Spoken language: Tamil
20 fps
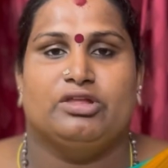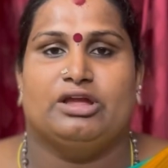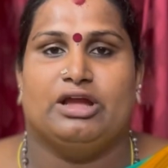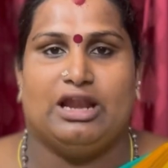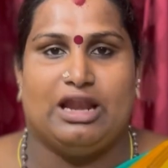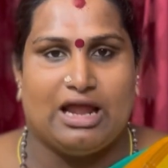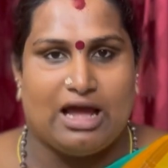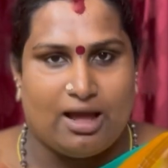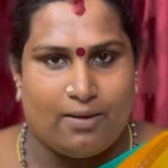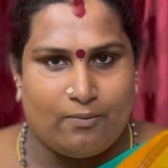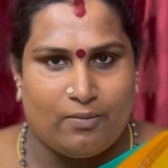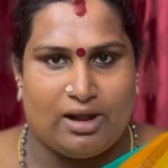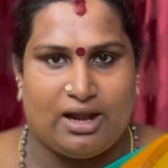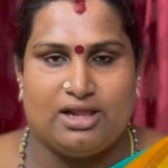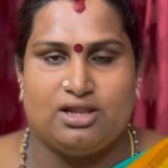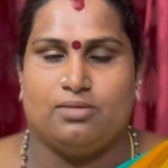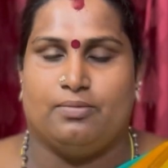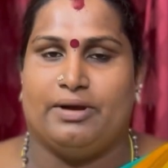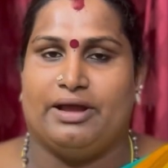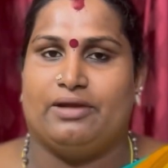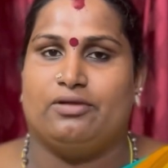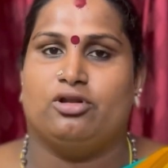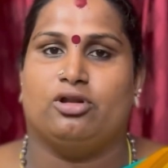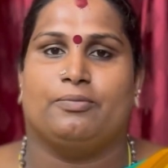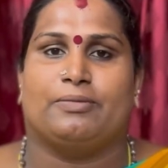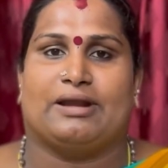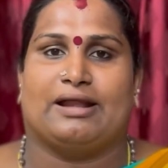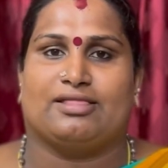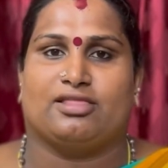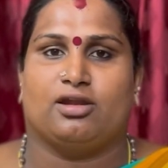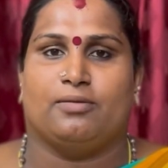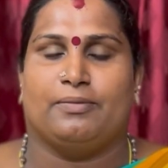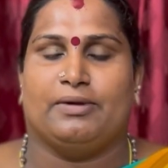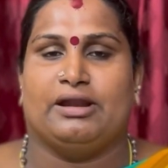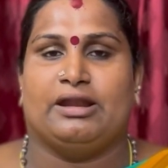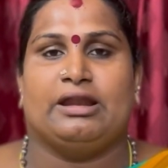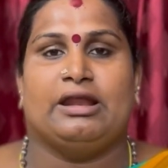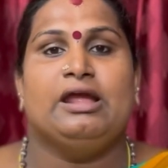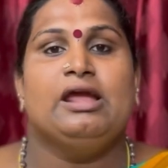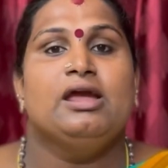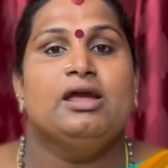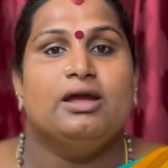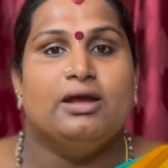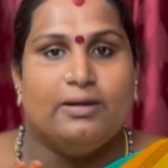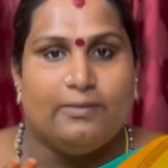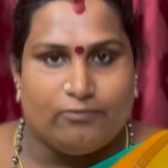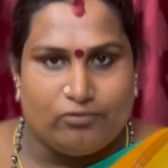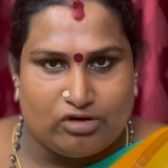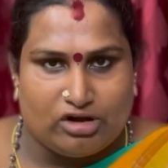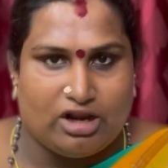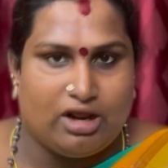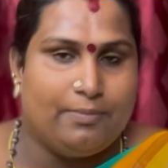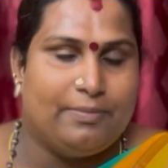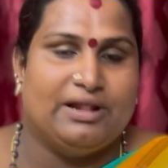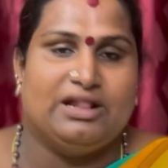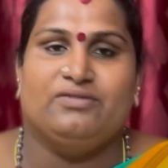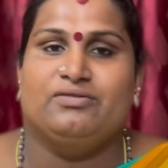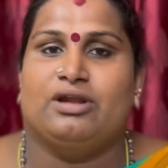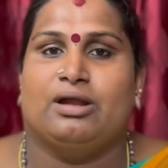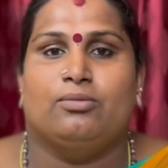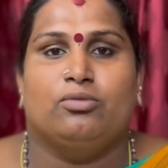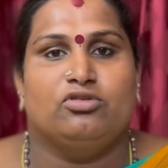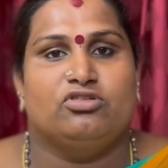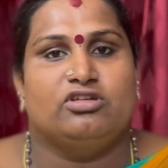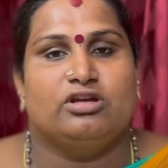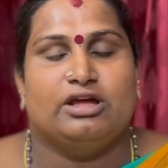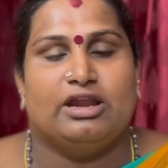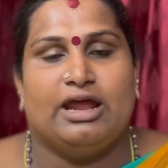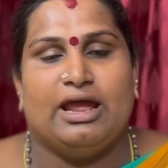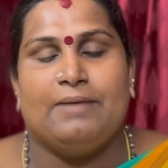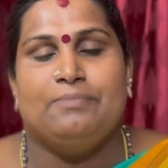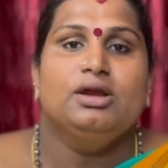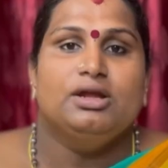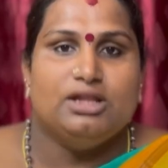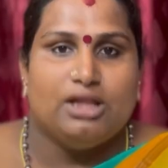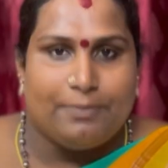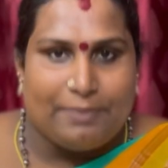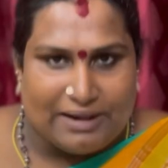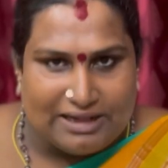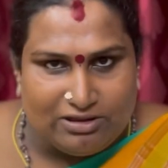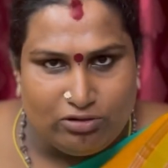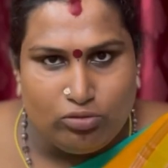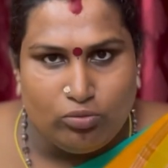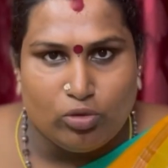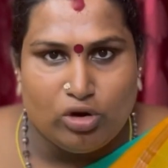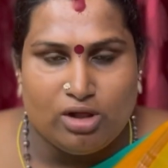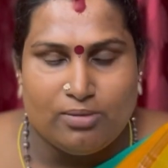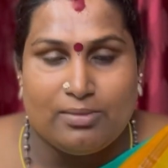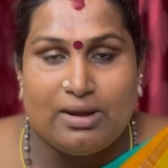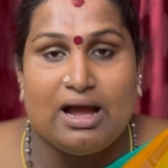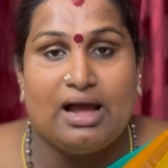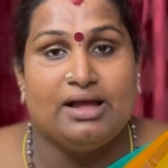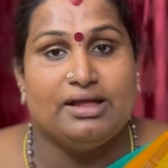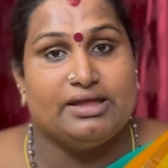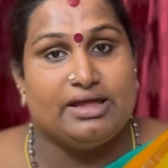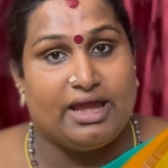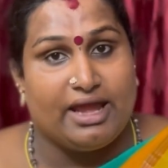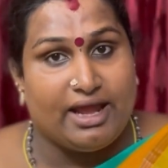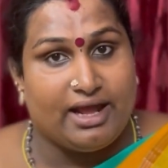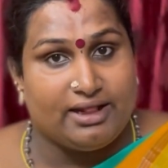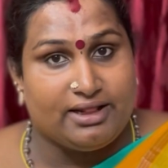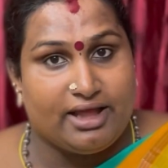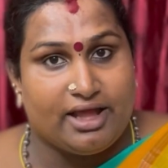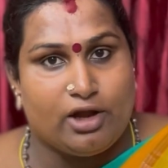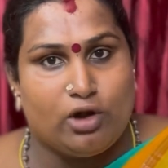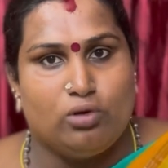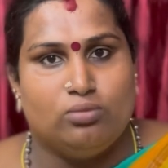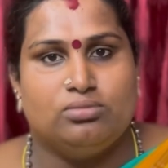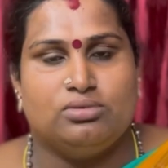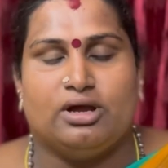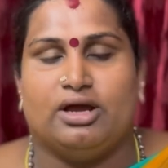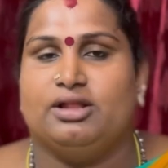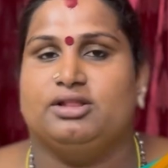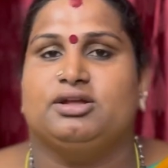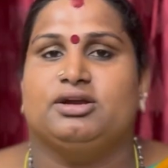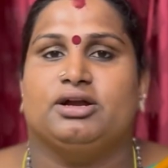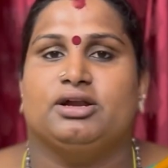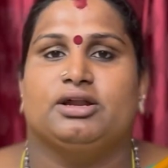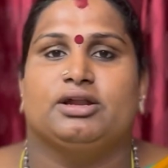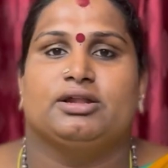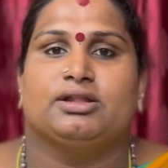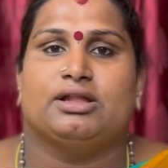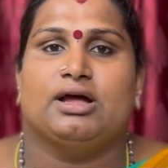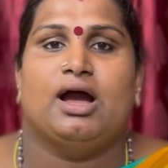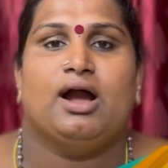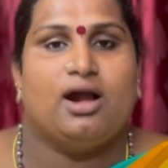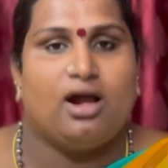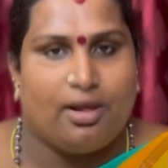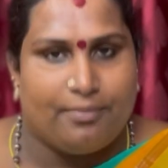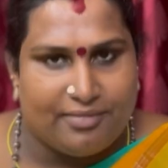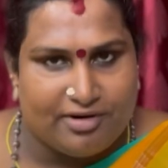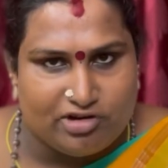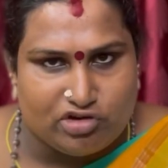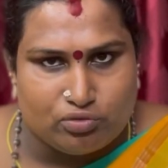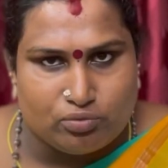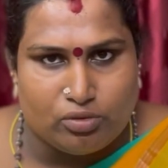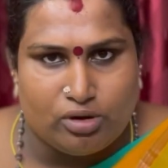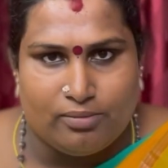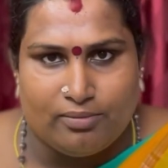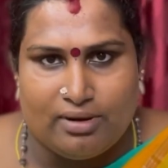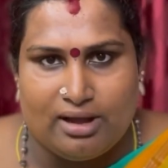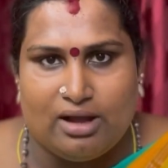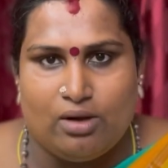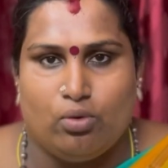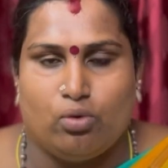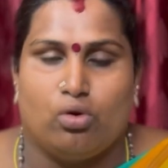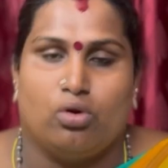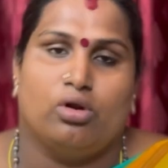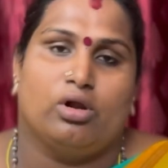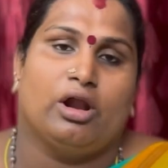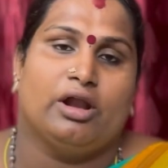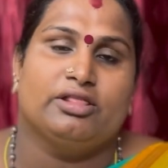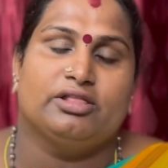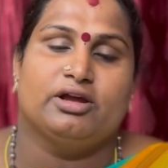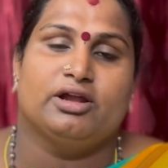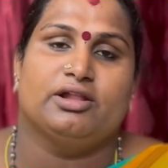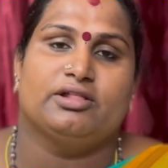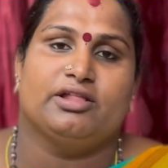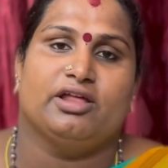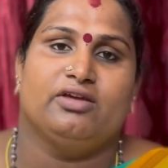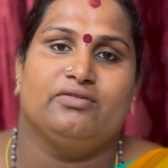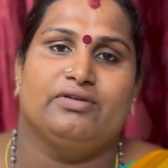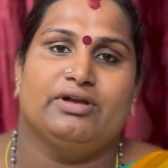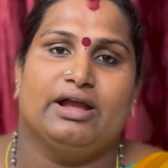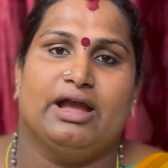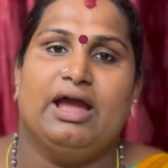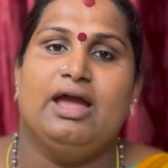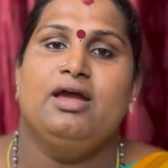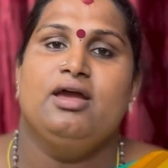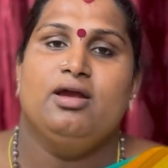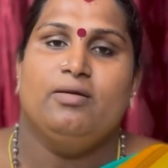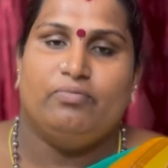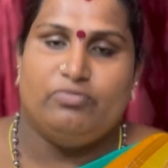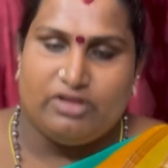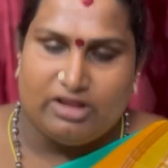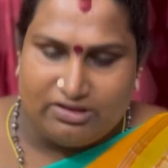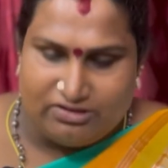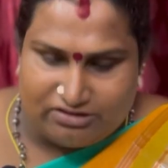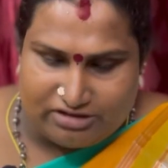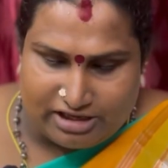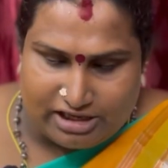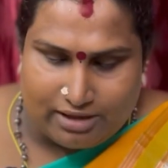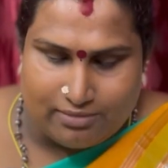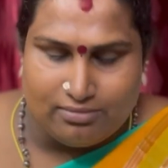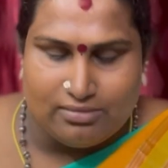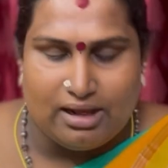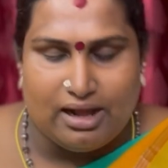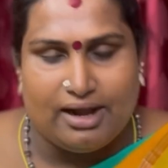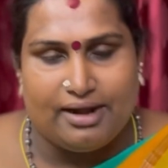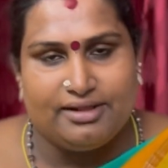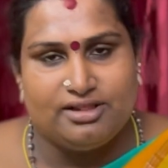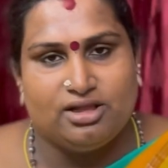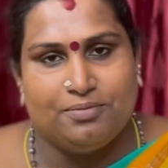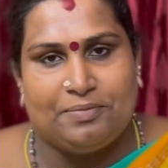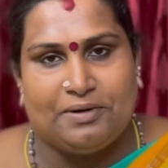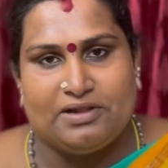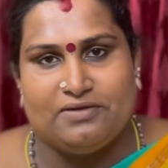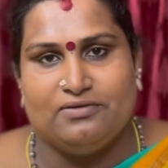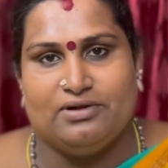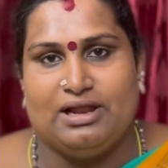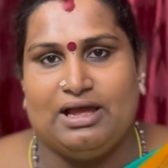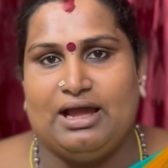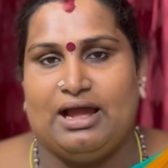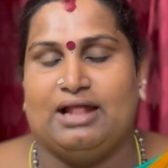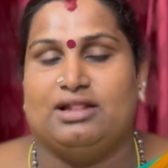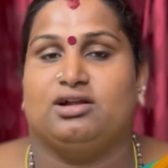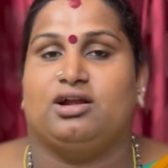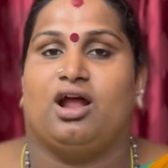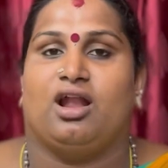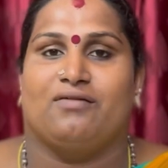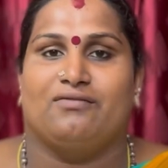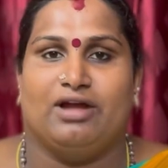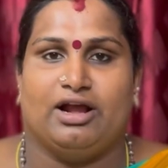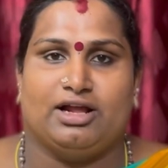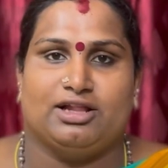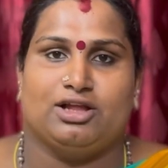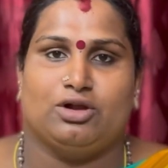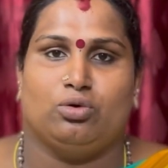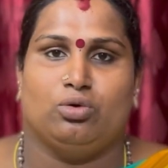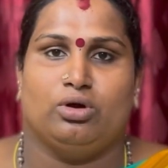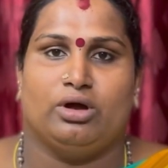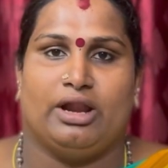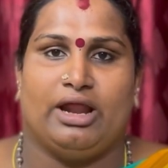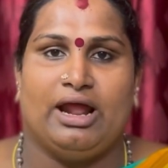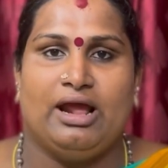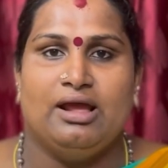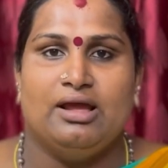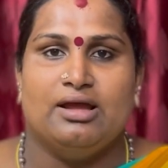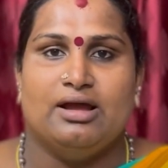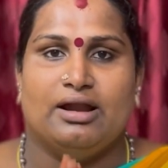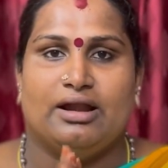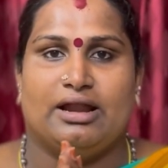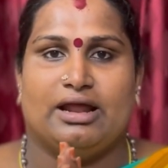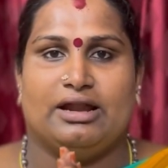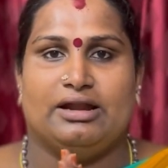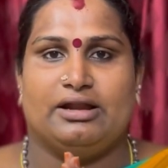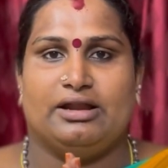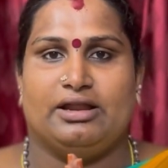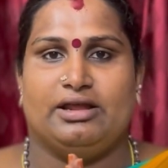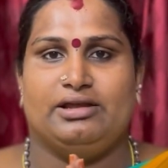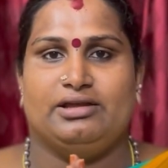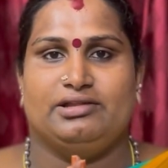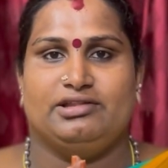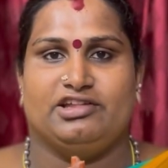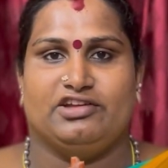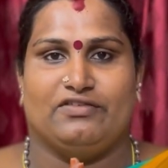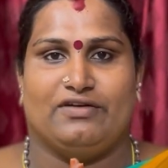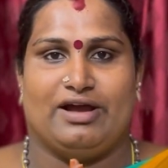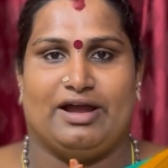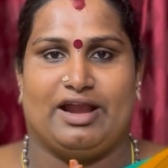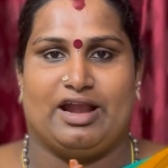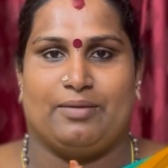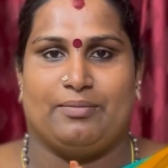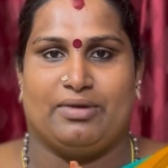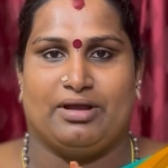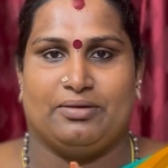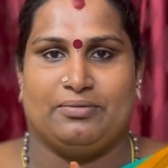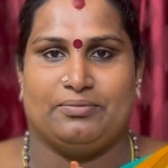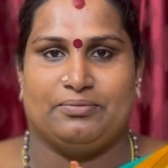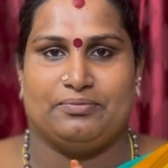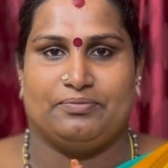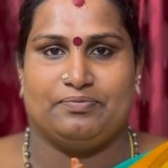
எல்லாம் வல்ல அந்த பைரவரை பிரார்த்தனை பண்ணி இன்றைய பதிவை நான் முடிச்சுக்கிறேன் இந்த பதிவு மூலிமா ஏதேனும் கருத்துக்கள் இருந்தால் கமெண்ட்ஸ் மூலிமா உங்களோட கருத்துக்களை தெரிவிங்க நிச்சயம் அடுத்த பதிவில் அதுக்கான விளக்கத்தை கொடுக்குறேன் நன்றி சிவாய நம்ம